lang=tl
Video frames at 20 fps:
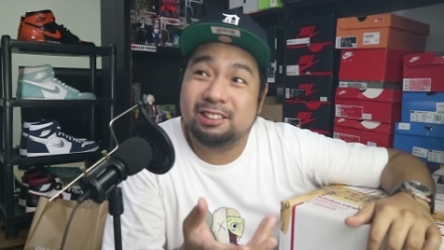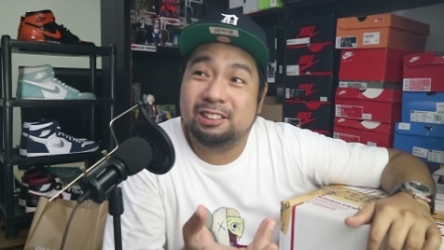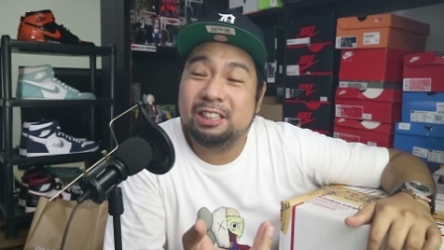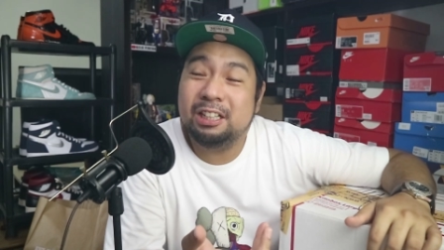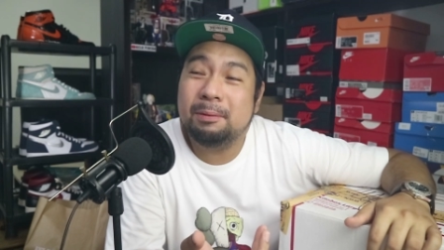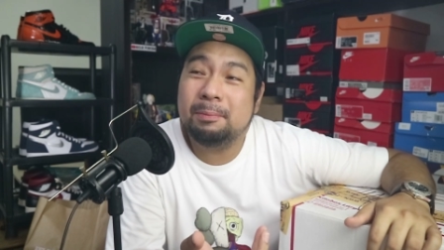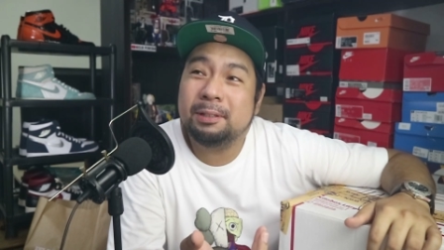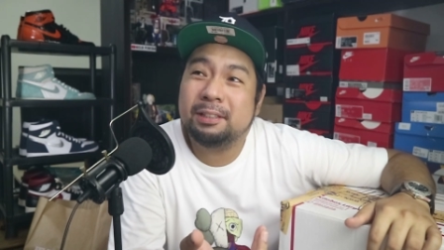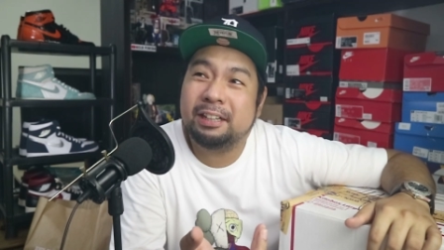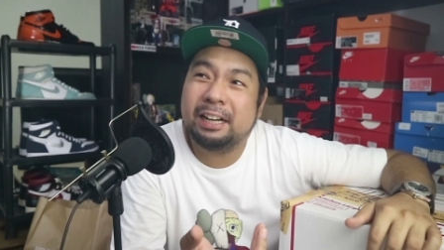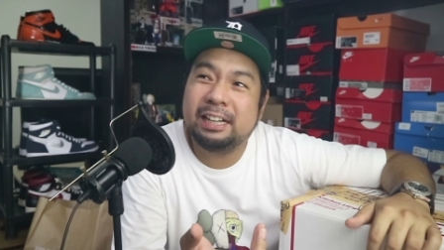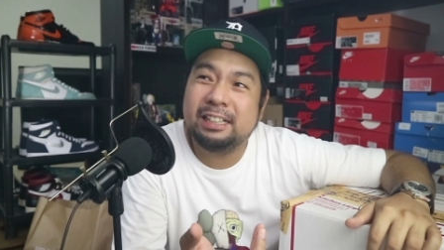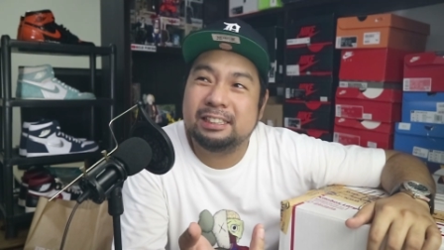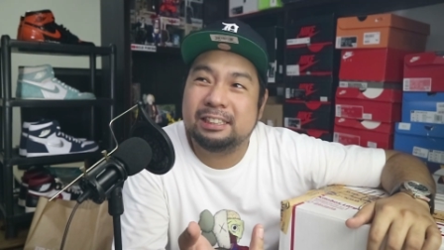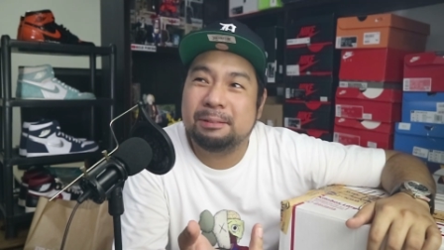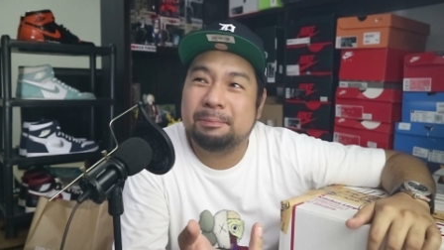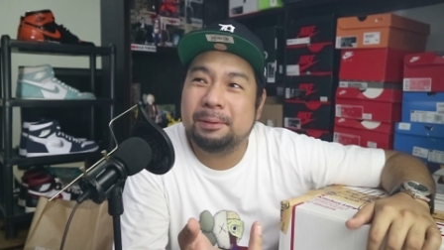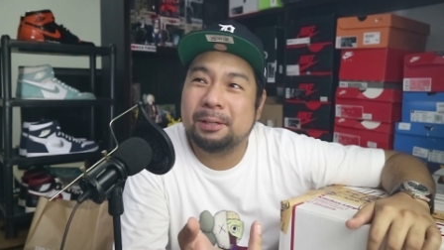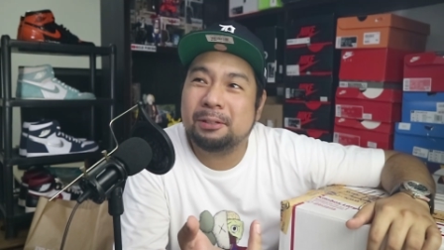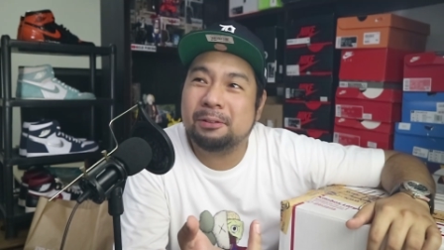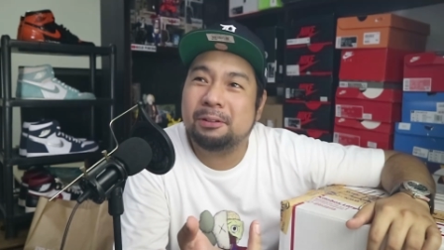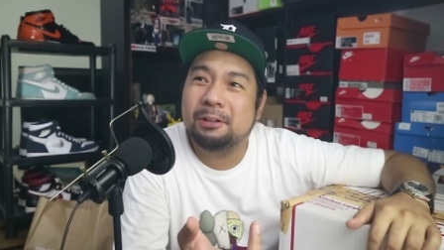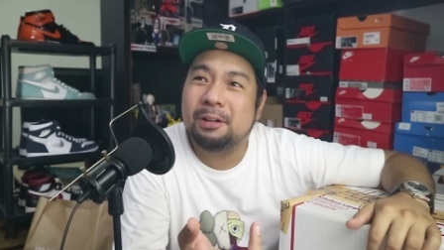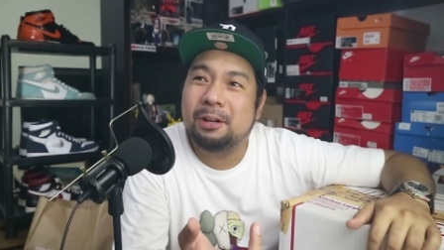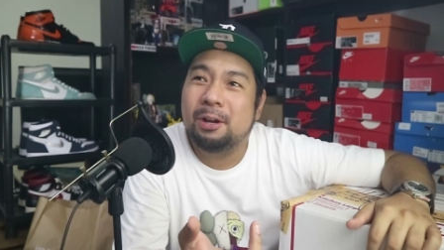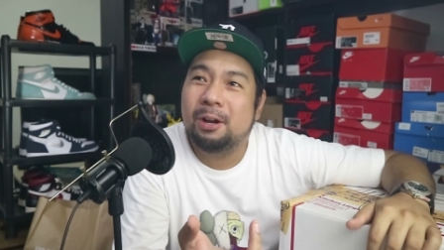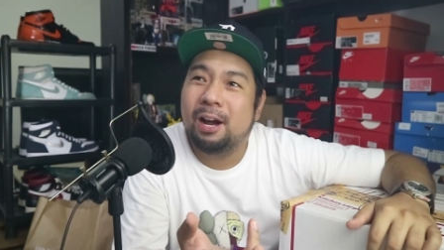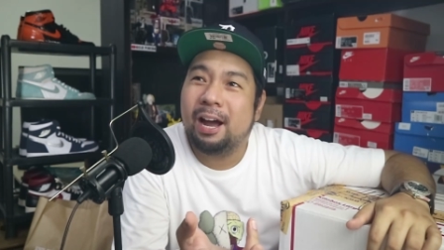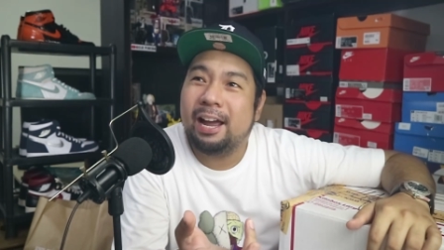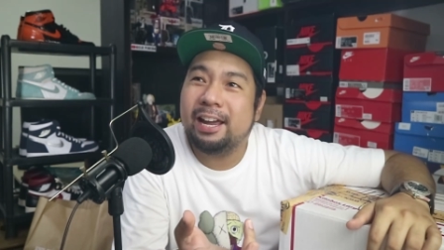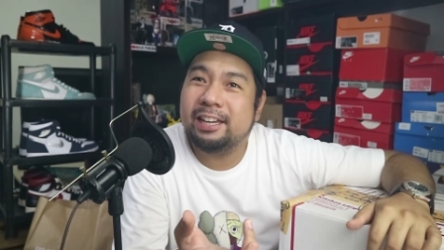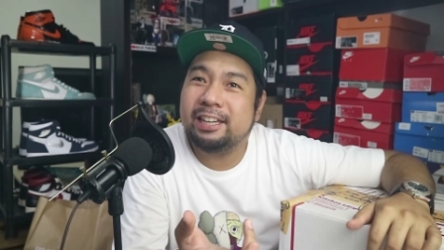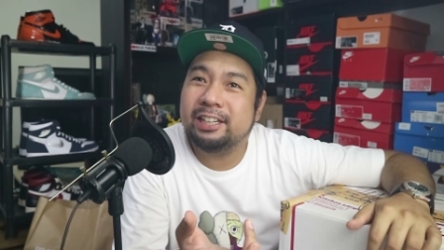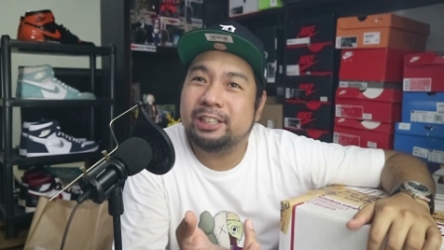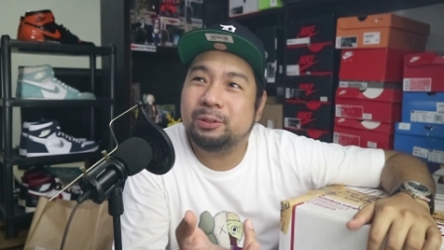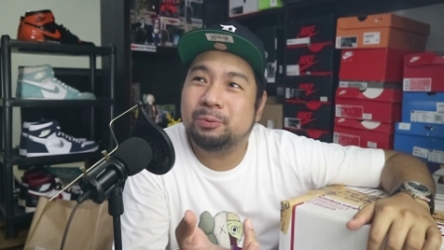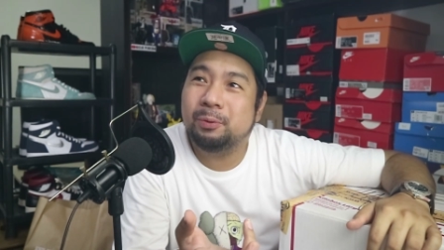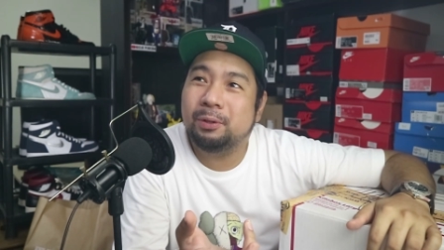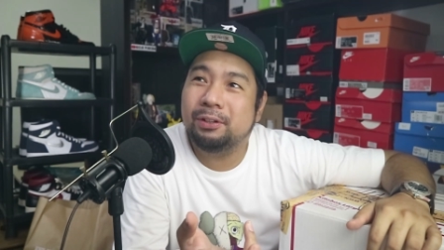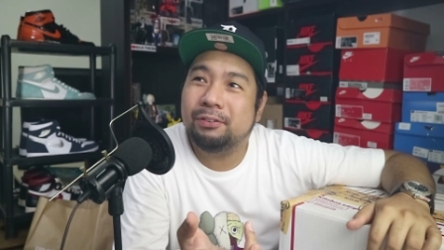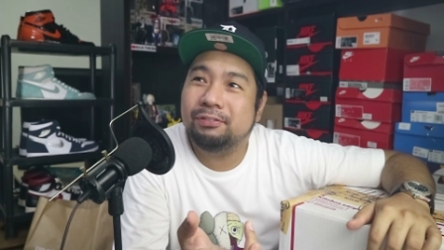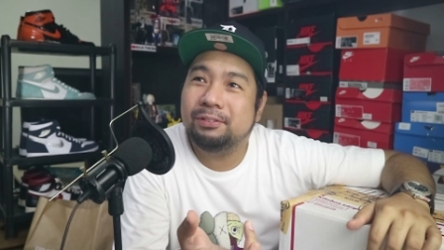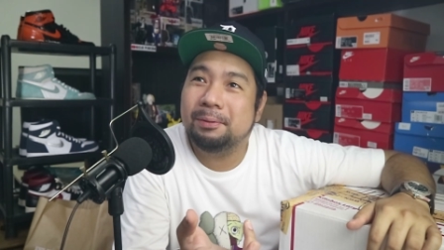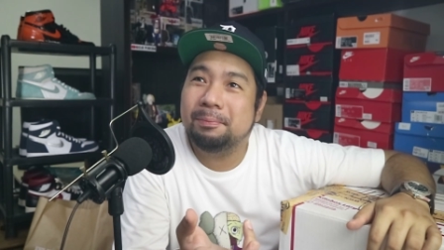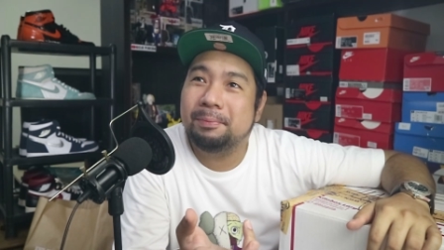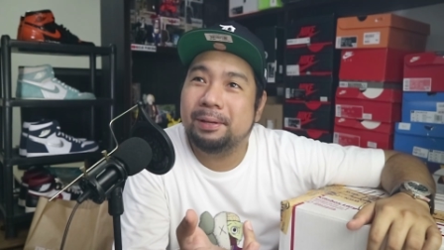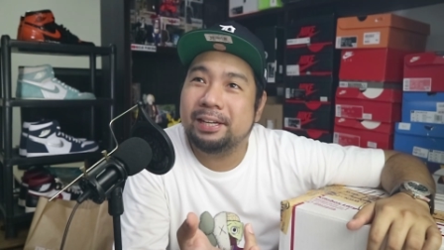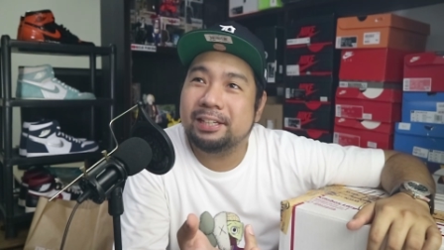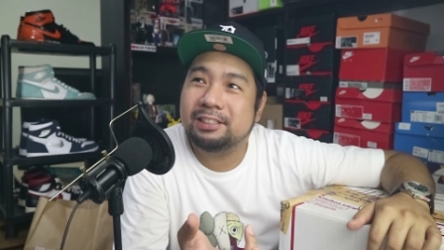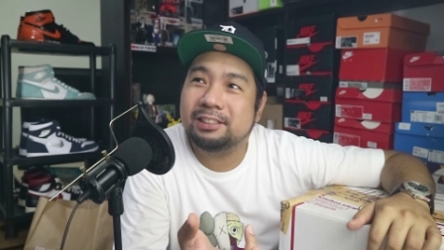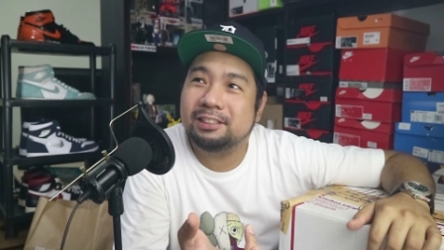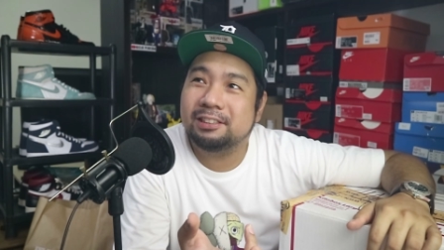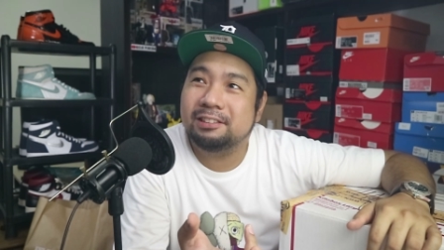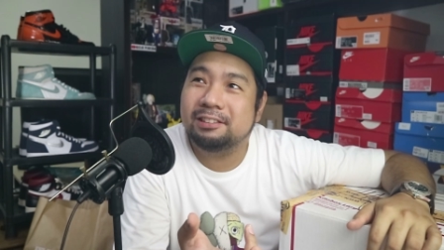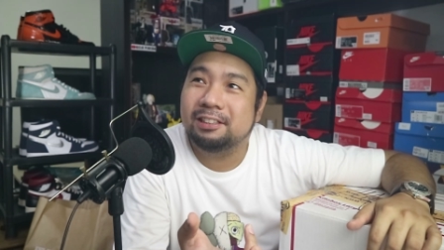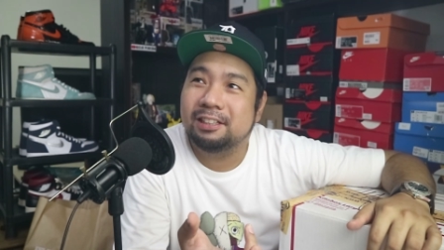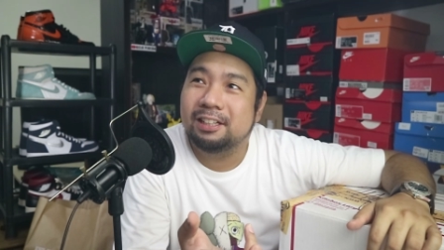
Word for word: di naman crazy, pero I guess one of the best